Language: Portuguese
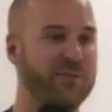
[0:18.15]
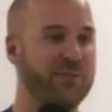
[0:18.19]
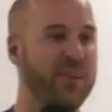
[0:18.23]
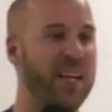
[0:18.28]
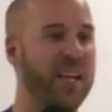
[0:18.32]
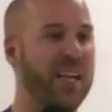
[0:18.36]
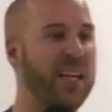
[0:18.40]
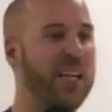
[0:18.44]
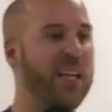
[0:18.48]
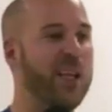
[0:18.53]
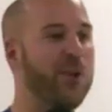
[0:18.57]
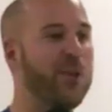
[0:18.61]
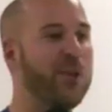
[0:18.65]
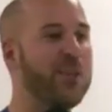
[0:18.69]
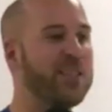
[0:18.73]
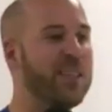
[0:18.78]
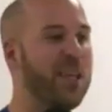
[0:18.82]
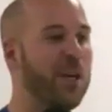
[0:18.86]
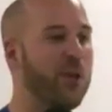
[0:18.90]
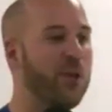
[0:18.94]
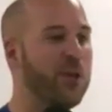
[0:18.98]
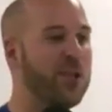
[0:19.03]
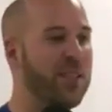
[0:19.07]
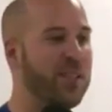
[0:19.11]
Naquilo que está
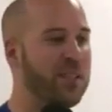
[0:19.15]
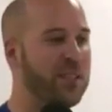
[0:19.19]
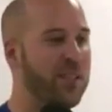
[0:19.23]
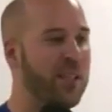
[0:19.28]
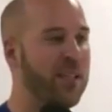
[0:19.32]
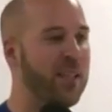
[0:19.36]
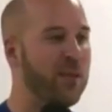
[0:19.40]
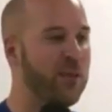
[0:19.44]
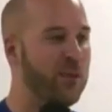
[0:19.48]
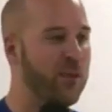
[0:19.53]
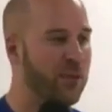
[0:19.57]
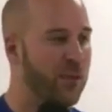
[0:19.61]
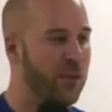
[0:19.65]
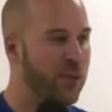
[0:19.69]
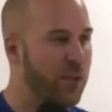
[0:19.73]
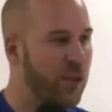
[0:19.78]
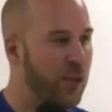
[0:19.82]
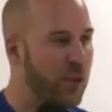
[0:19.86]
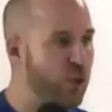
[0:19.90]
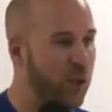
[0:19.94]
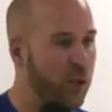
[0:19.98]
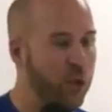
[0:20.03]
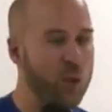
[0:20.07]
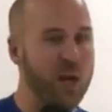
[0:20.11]
acontecendo,
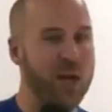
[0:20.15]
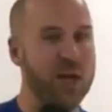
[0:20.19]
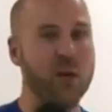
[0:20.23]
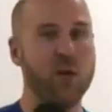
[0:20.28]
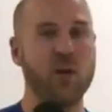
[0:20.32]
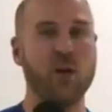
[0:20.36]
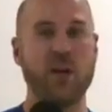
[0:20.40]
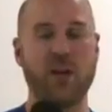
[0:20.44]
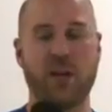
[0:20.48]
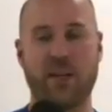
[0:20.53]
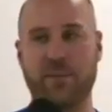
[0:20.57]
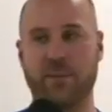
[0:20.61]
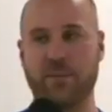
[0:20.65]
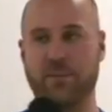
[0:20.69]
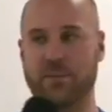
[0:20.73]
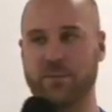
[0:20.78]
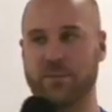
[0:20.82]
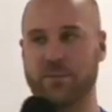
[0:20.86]
no agora.